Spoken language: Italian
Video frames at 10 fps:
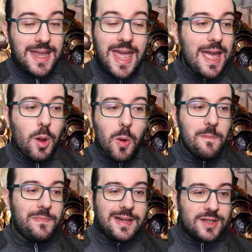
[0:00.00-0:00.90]
Perché è
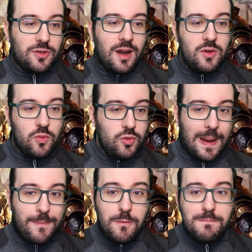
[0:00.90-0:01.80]
comparso dal
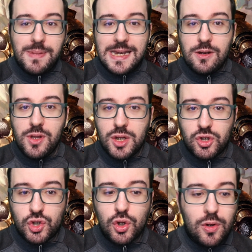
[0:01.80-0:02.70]
nulla più bello del
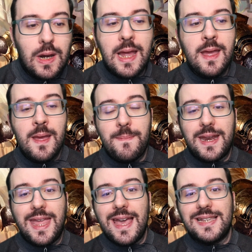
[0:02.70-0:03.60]
sole?
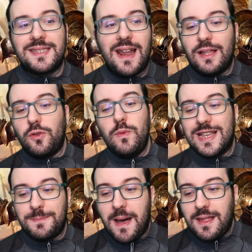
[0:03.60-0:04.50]
Perché ha estratto
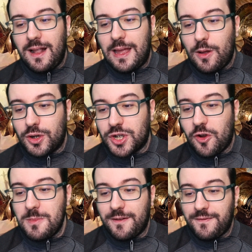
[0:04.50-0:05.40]
una spada nella roccia
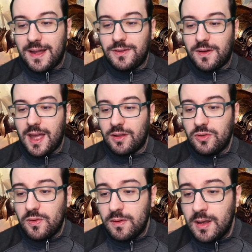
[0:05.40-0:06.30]
come ha fatto Re
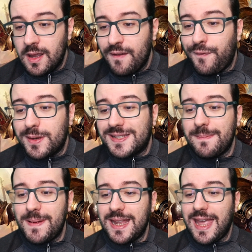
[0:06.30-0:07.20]
Artù?
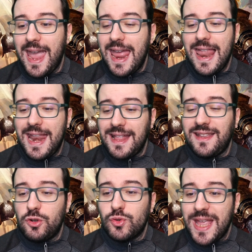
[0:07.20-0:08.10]
Forse perché è l'erede
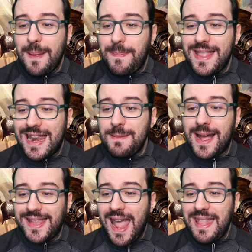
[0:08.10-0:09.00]
di Giuseppe
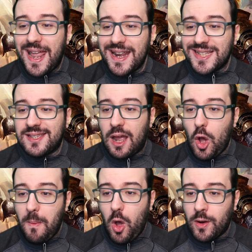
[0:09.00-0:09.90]
d'Arimatea e del re
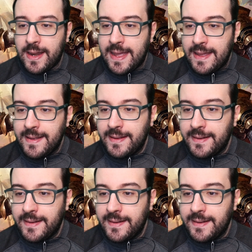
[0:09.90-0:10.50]
Salomone?